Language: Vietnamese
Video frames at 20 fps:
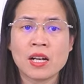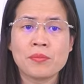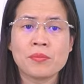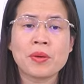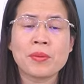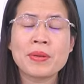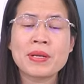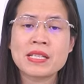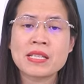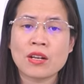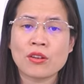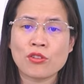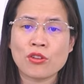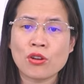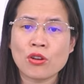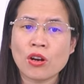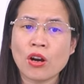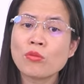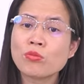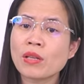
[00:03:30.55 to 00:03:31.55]
mà bây giờ
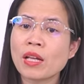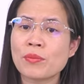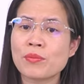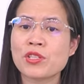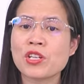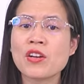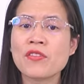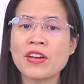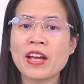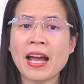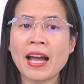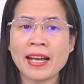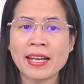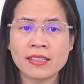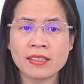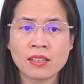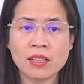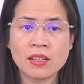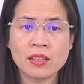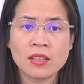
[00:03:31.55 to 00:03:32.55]
nó không thèm chơi với ai
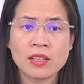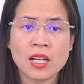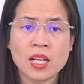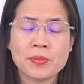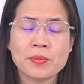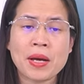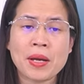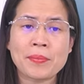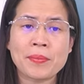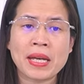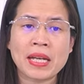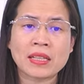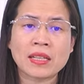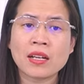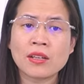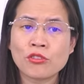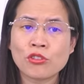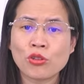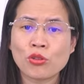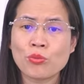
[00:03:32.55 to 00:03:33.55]
nữa bạn bè
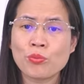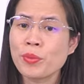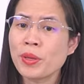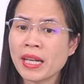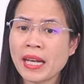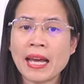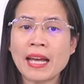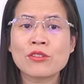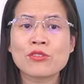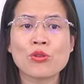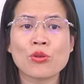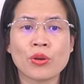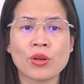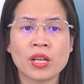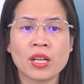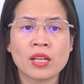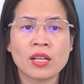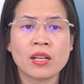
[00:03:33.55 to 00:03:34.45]
thân nó cũng mít hết rồi